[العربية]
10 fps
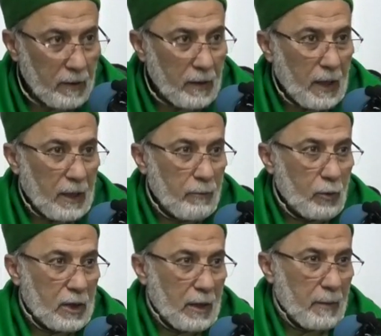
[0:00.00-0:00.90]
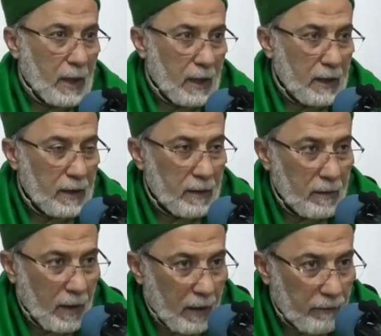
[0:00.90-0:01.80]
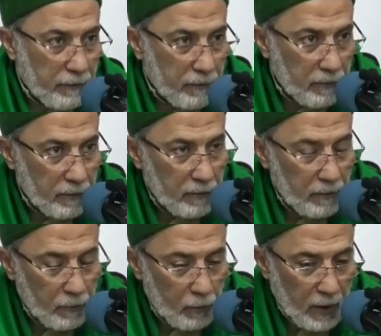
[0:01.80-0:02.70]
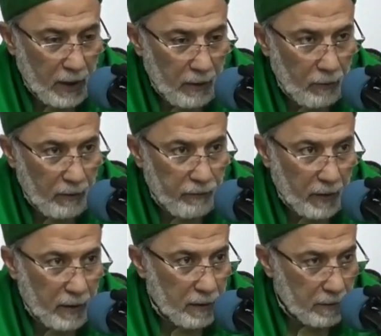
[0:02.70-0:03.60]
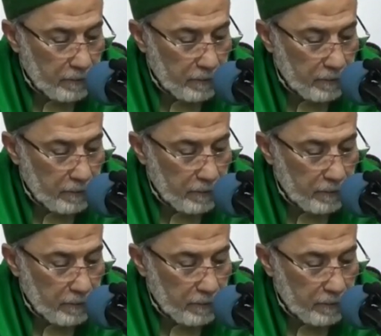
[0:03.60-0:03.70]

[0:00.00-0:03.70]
يعني مجتمع عليه الضعف وايه والفقر